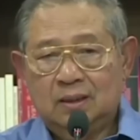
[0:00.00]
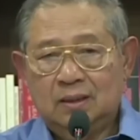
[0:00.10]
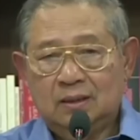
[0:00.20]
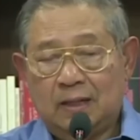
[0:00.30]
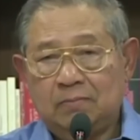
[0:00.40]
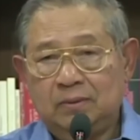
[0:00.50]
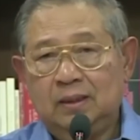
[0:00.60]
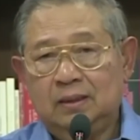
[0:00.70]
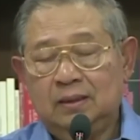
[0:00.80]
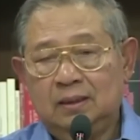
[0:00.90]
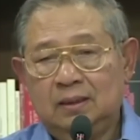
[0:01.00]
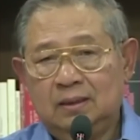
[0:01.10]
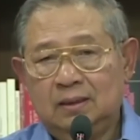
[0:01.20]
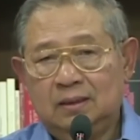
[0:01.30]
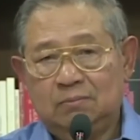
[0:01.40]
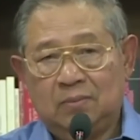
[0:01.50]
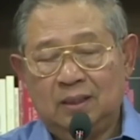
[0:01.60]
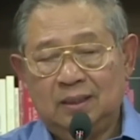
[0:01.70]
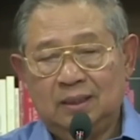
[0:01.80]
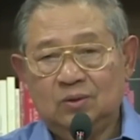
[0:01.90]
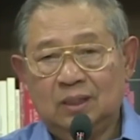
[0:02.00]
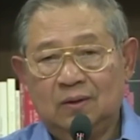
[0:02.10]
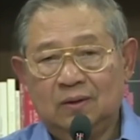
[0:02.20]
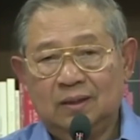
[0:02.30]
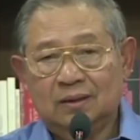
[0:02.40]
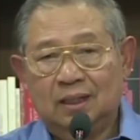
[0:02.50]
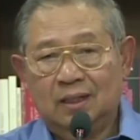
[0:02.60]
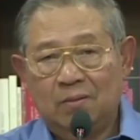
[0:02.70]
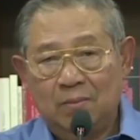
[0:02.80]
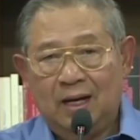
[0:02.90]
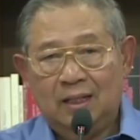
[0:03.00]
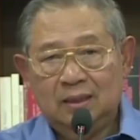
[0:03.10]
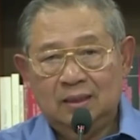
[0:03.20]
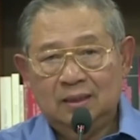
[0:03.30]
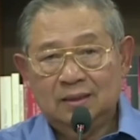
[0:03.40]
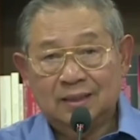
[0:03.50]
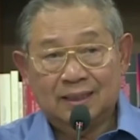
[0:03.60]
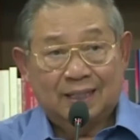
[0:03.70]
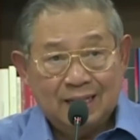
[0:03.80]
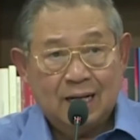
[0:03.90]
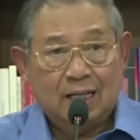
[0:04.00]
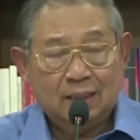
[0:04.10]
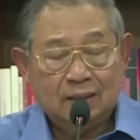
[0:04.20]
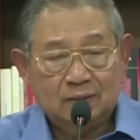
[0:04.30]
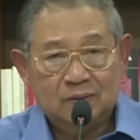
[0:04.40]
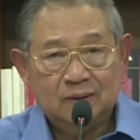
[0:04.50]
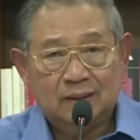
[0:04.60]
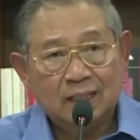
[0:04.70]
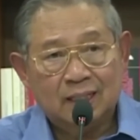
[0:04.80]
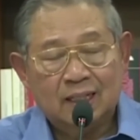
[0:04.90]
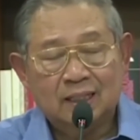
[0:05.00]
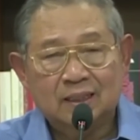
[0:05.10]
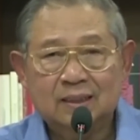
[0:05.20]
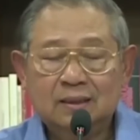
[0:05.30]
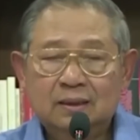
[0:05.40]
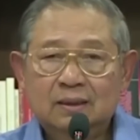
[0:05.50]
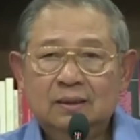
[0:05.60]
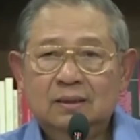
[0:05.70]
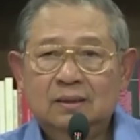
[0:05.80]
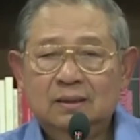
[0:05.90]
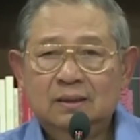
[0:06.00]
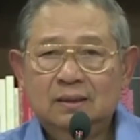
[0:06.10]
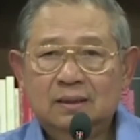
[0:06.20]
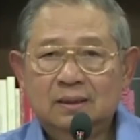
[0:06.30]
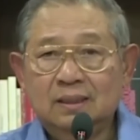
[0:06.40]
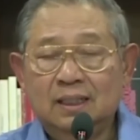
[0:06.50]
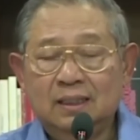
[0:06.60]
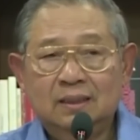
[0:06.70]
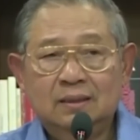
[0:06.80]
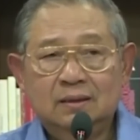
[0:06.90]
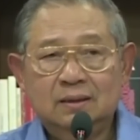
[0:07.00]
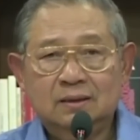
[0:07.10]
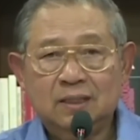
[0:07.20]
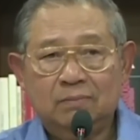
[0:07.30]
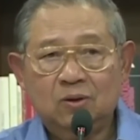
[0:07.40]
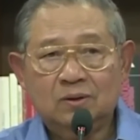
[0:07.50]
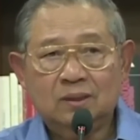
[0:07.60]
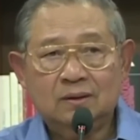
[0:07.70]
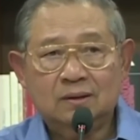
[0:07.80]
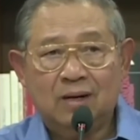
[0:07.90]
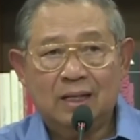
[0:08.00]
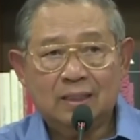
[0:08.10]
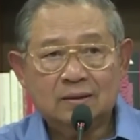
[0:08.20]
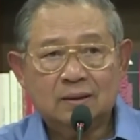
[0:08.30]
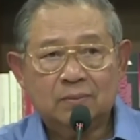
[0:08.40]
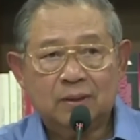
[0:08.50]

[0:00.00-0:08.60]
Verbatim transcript: Tapi di balik itu kalau kita lemah dan lengah, itu, nah, ini lengah ini, kita akan dicaplok dan dimakan sampai